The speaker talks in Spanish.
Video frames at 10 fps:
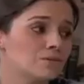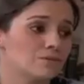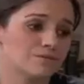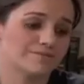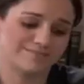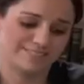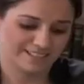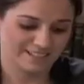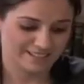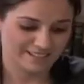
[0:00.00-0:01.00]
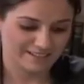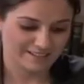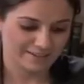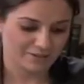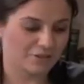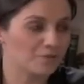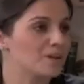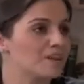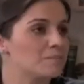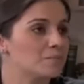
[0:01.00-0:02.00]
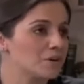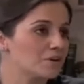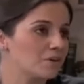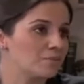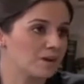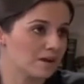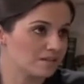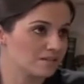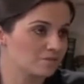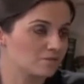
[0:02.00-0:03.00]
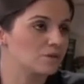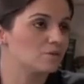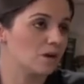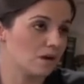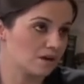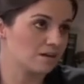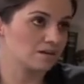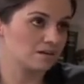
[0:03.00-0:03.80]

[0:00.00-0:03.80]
No, no tengo idea. ¿Por qué no le marcas a su celular?